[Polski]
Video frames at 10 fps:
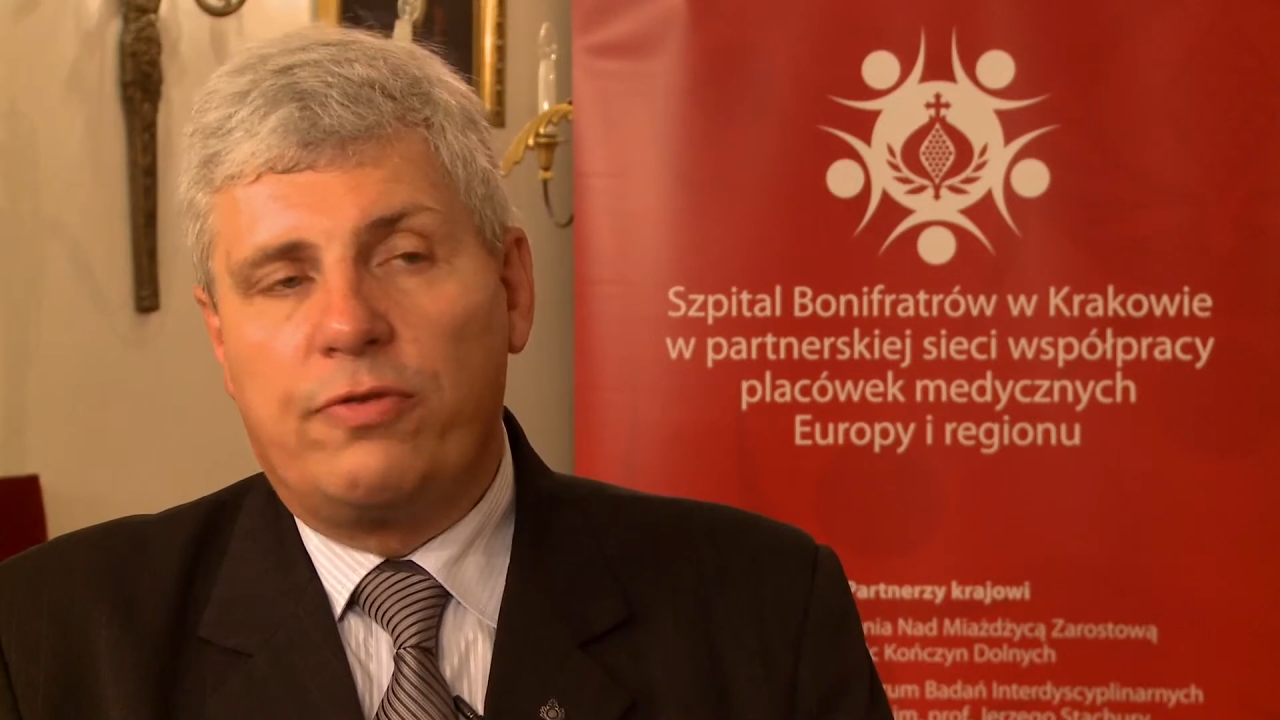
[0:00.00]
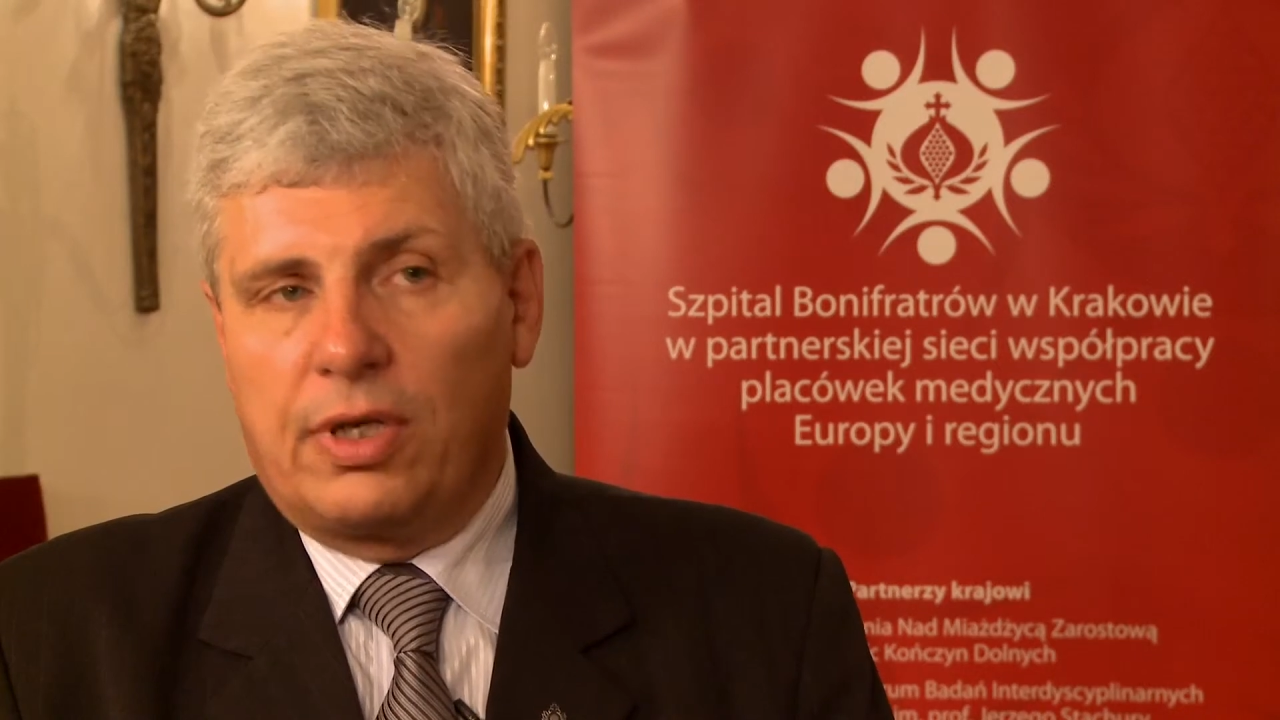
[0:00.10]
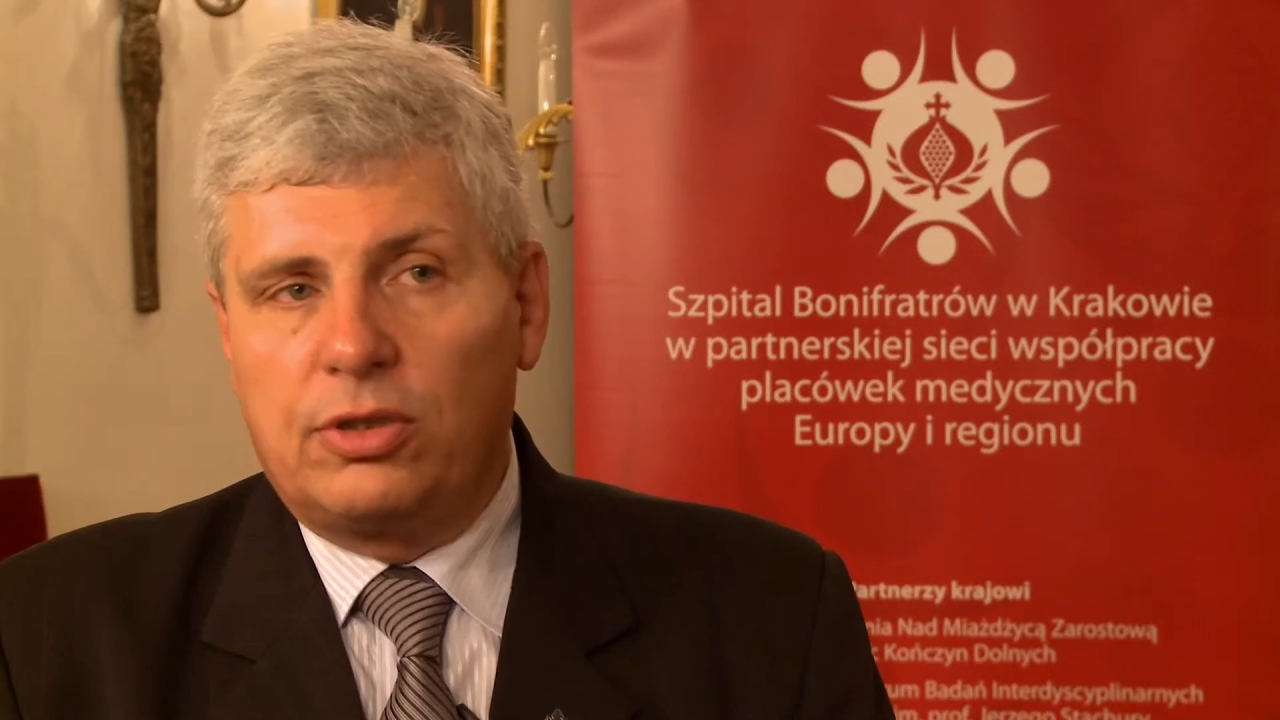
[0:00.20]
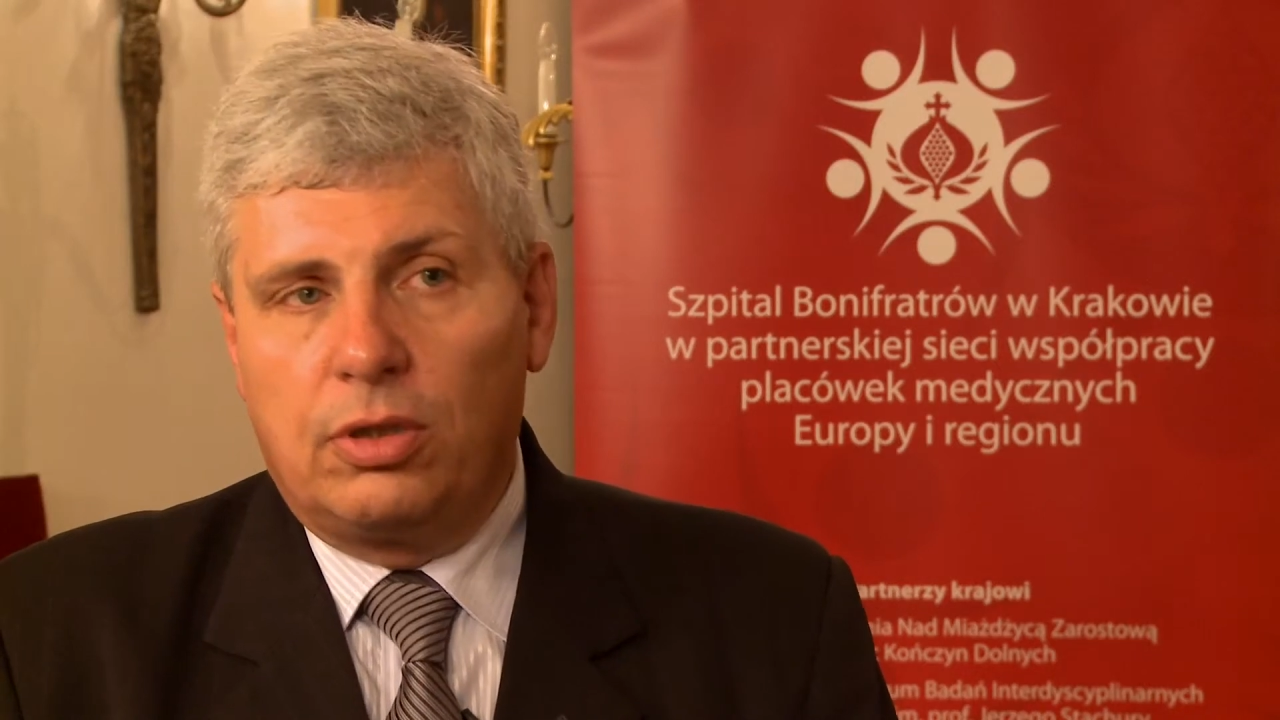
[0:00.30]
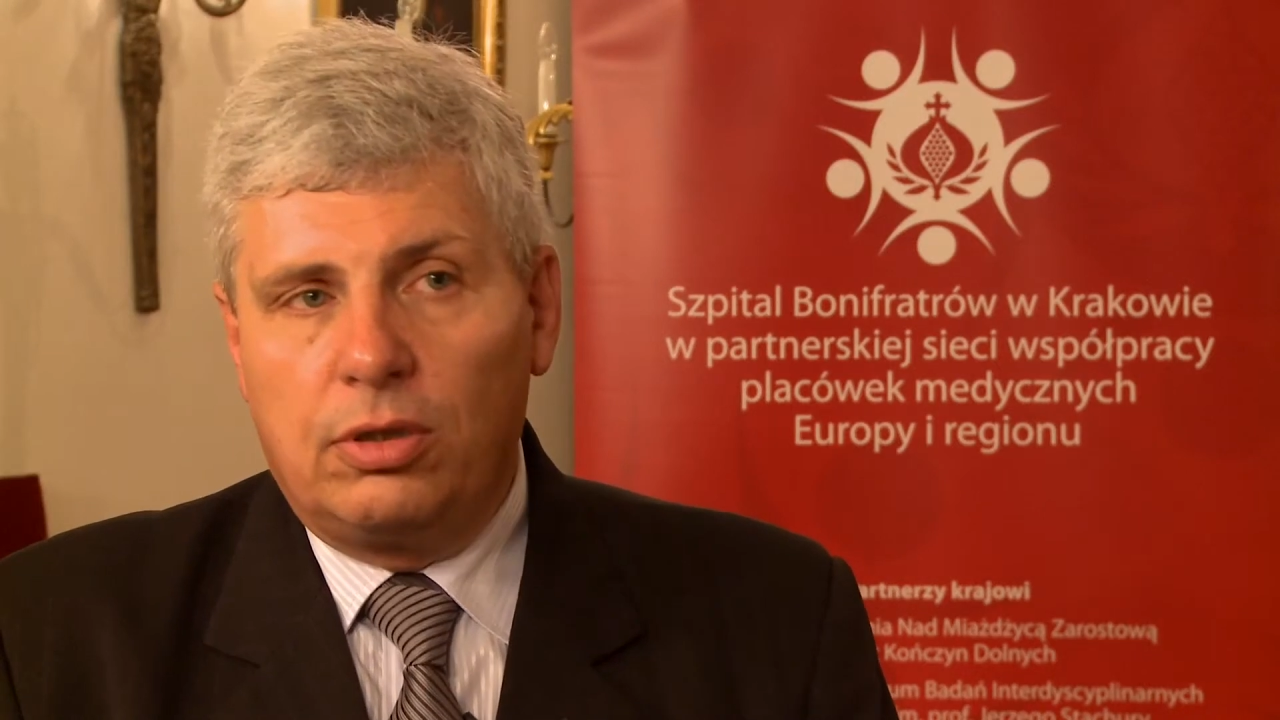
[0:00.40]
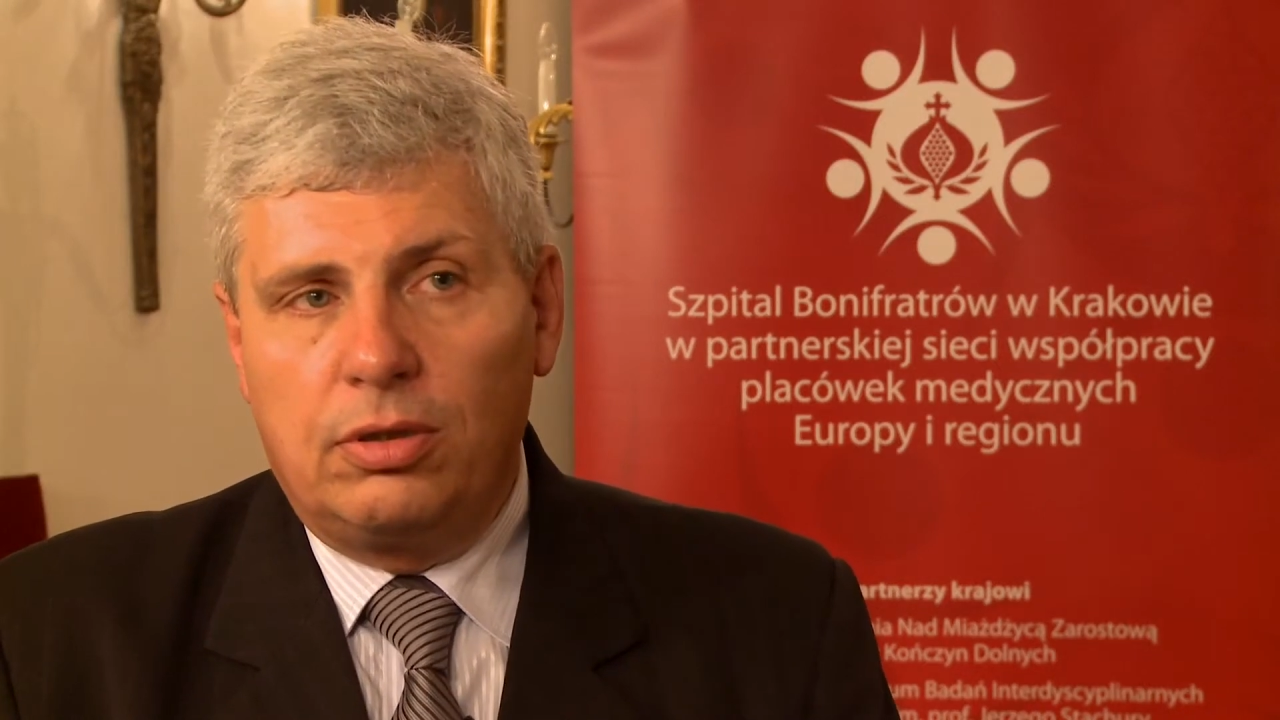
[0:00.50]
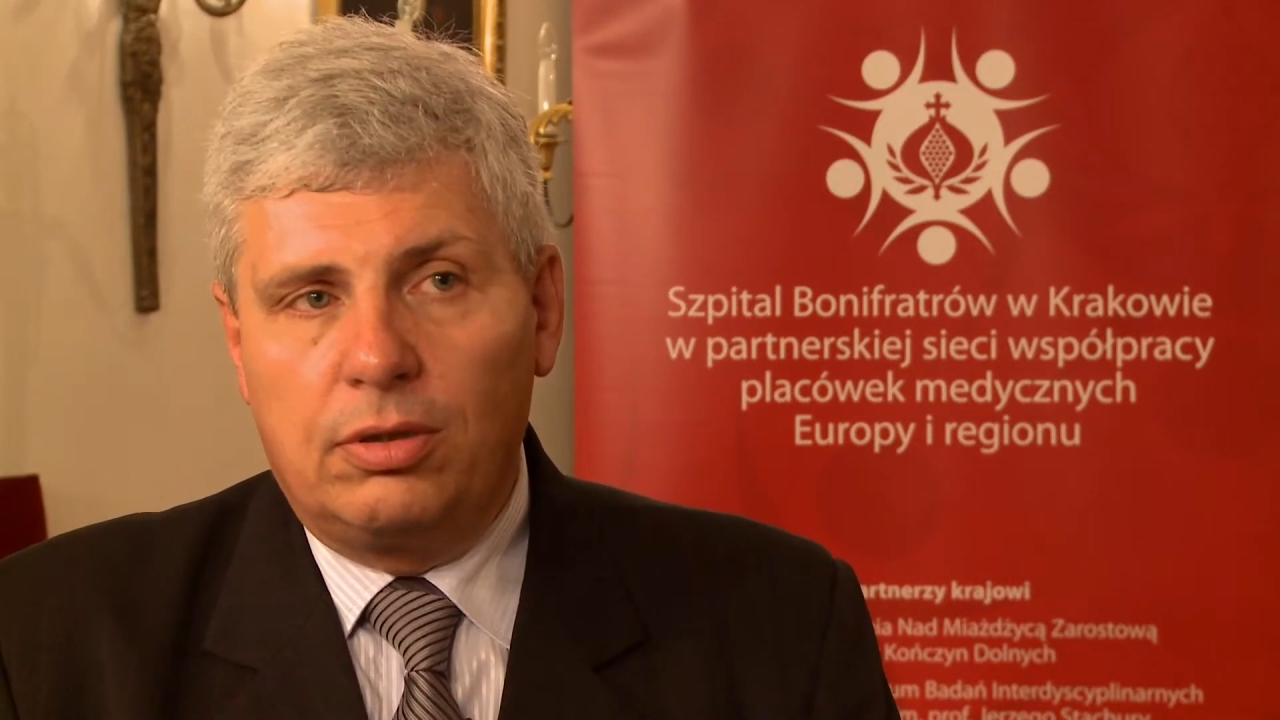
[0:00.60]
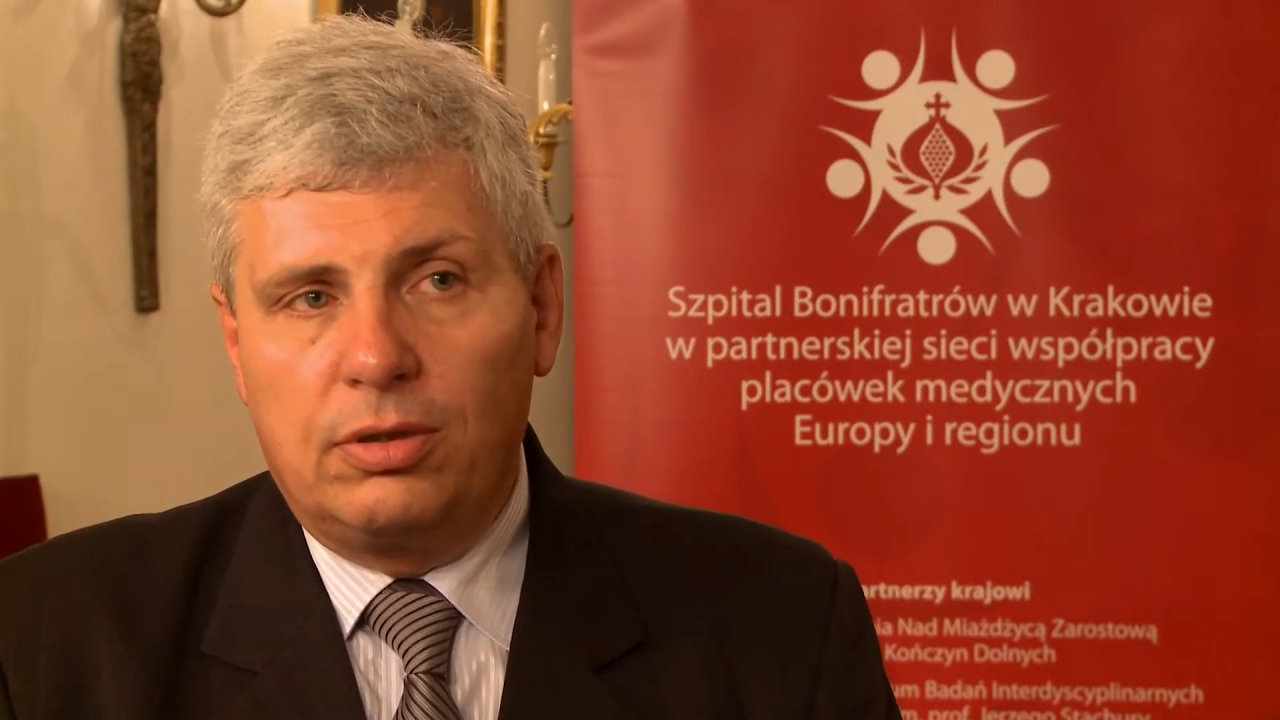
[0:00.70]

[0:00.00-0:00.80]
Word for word: Czy warto